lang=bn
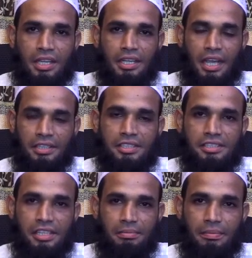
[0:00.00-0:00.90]
এই
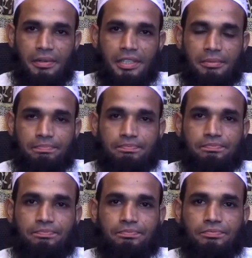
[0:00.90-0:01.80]
হাদিসটার ব্যাপারে
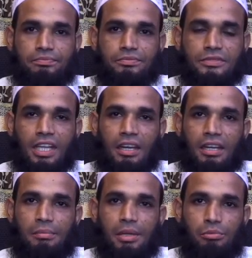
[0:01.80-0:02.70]

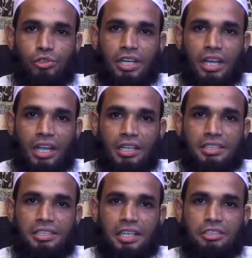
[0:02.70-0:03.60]
আল্লামা মুল্লা আলী
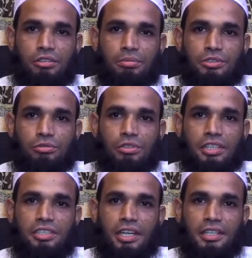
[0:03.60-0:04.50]
কারি
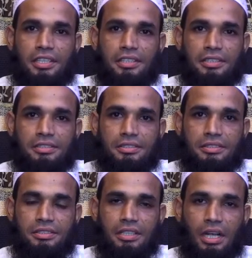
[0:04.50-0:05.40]
রহমতুল্লাহ আলাই
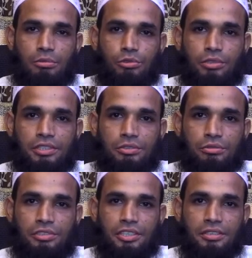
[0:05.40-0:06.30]
আবু ওবায়দ
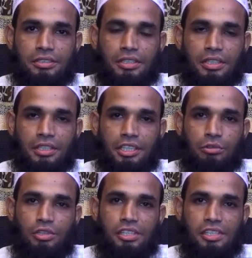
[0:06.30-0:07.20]
সূত্রের এই
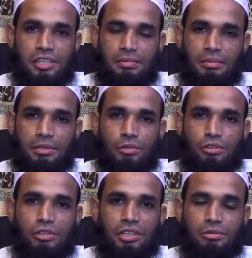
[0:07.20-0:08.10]
কথাটা এভাবেই
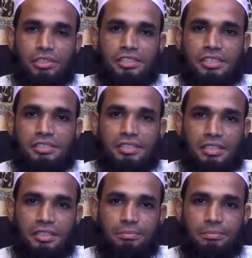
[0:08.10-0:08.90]
বর্ণনা করেছেন যে